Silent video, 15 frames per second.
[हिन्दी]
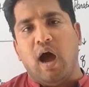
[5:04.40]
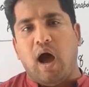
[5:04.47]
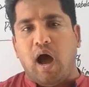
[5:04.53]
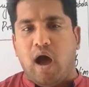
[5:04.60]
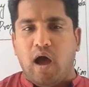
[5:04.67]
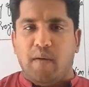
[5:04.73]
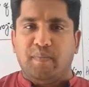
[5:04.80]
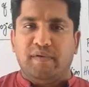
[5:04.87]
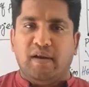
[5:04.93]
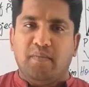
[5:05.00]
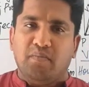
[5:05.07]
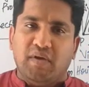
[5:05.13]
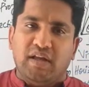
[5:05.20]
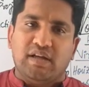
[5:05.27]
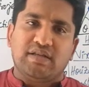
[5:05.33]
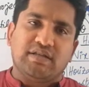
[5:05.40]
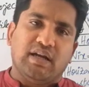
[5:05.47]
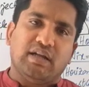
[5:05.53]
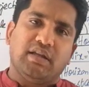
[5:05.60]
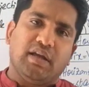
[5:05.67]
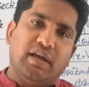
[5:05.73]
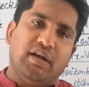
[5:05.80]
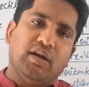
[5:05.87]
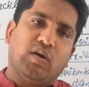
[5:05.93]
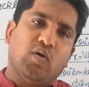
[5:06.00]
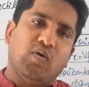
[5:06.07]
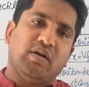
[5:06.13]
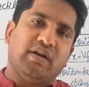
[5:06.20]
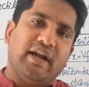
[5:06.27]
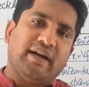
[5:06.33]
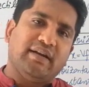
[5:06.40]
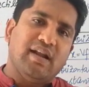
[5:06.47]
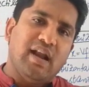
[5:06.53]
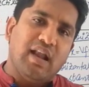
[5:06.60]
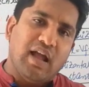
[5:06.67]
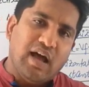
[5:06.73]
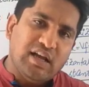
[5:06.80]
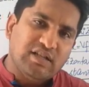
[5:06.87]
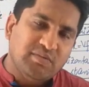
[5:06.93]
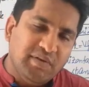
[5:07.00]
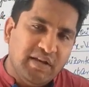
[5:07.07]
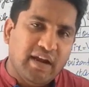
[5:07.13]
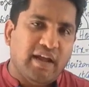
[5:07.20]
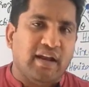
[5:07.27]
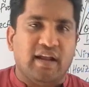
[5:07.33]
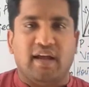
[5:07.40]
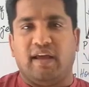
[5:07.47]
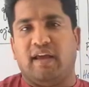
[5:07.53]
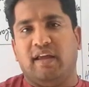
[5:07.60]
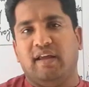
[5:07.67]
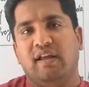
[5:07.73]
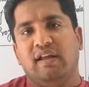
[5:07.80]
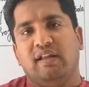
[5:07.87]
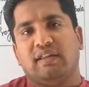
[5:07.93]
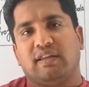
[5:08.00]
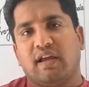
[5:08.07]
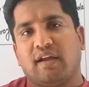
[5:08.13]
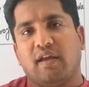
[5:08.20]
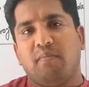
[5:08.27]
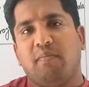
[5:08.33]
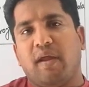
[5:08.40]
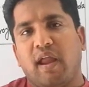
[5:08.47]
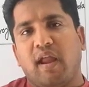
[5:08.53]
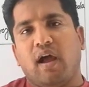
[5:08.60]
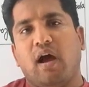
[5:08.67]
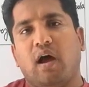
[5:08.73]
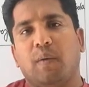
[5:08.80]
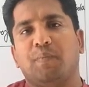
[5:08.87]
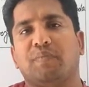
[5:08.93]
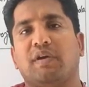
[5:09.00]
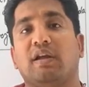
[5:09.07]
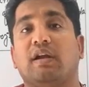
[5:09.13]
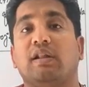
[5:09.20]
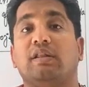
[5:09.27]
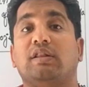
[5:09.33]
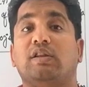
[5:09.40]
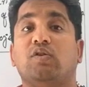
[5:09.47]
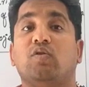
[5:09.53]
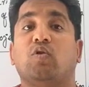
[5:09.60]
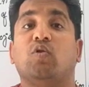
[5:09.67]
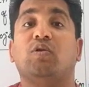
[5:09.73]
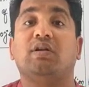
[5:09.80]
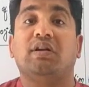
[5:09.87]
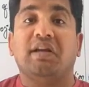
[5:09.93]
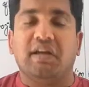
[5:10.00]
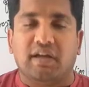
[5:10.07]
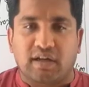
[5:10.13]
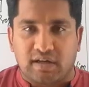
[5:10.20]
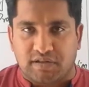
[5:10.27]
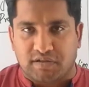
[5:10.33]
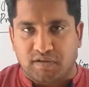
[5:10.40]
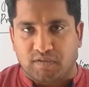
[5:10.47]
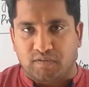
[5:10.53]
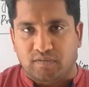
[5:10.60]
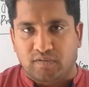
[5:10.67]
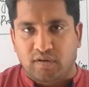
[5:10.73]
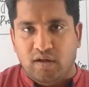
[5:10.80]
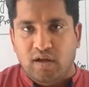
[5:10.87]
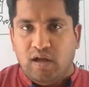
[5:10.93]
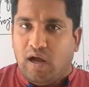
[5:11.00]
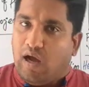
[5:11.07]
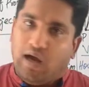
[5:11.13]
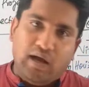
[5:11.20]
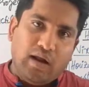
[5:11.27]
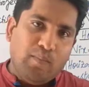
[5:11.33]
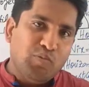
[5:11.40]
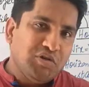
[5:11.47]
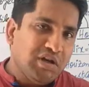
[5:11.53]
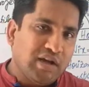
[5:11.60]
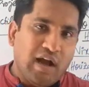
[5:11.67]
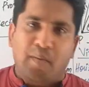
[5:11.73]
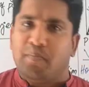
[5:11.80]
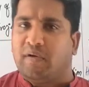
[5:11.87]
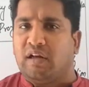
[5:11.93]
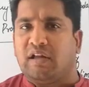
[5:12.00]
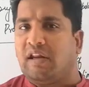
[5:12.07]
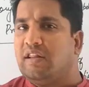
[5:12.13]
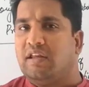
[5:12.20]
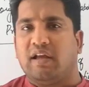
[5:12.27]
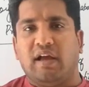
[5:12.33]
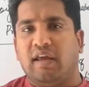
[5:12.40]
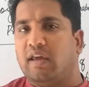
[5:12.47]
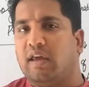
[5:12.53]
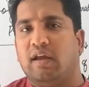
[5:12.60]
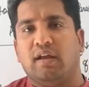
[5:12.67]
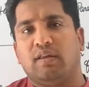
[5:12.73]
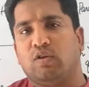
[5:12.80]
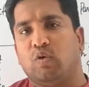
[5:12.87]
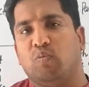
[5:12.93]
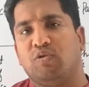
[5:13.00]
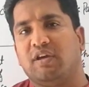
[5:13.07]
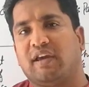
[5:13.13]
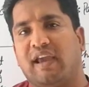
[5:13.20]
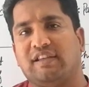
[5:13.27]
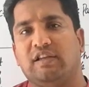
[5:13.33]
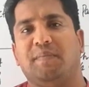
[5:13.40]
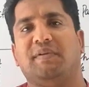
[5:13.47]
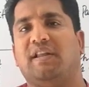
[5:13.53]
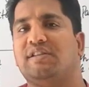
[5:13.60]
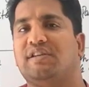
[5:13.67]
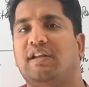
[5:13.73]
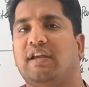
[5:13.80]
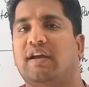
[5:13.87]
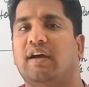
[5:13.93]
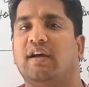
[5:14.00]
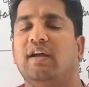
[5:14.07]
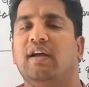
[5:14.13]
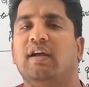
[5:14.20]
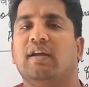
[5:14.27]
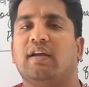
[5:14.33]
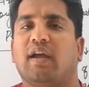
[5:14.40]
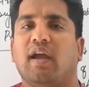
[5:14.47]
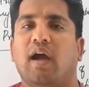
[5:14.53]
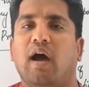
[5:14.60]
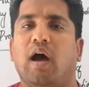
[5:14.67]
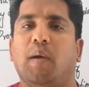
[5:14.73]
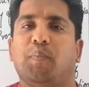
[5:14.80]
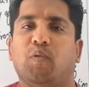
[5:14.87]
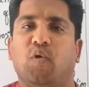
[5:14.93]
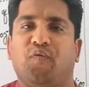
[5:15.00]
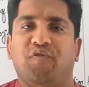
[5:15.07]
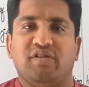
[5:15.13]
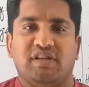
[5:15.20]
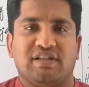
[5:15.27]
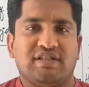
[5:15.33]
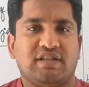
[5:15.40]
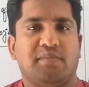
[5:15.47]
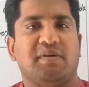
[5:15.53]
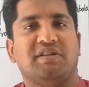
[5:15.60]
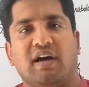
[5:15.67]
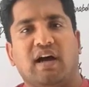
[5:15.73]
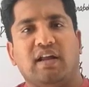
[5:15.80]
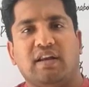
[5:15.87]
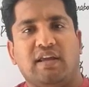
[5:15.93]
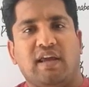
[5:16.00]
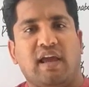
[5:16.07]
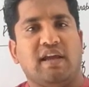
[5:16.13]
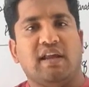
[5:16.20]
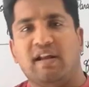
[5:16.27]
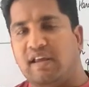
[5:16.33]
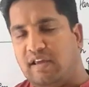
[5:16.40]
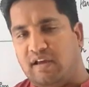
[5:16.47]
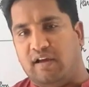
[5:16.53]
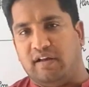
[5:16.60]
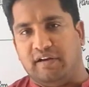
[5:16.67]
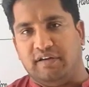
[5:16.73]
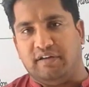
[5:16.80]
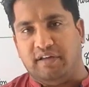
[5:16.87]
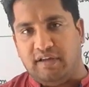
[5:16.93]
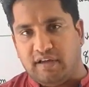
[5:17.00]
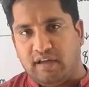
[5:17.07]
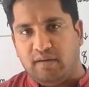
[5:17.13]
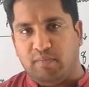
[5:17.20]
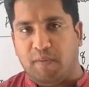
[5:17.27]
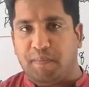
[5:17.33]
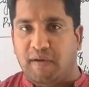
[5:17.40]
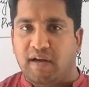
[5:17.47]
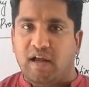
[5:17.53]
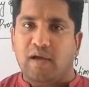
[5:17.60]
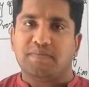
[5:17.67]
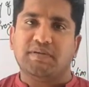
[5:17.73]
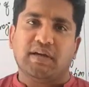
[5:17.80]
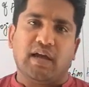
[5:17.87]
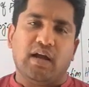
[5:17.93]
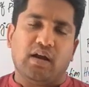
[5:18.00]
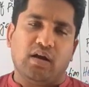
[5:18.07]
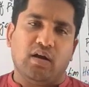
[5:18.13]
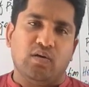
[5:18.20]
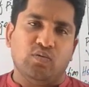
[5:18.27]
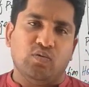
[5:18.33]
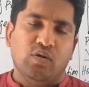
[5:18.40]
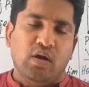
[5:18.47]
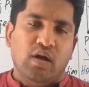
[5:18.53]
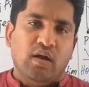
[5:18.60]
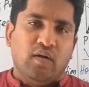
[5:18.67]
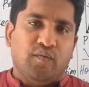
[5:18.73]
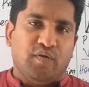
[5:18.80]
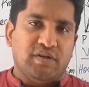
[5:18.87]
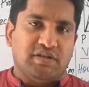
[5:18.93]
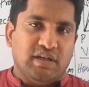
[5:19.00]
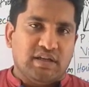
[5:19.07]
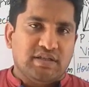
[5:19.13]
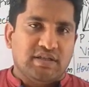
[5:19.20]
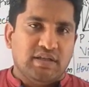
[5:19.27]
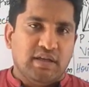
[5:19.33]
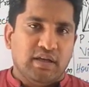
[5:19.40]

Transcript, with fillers: आपने मेरे साथ इन कॉन्टेक्ट लाजमी रहना है ताकि मैं आपकी गलतियों को ठीक कर सकूँ अगर आप मुझे काम करके नहीं दिखाएंगे तो मुझे कैसे पता चलेगा कि आपको फ़िज़िक्स समझ आ रही है या नहीं आ रही ठीक है मैं फिर आपसे कह रहा हूँ फ़िज़िक्स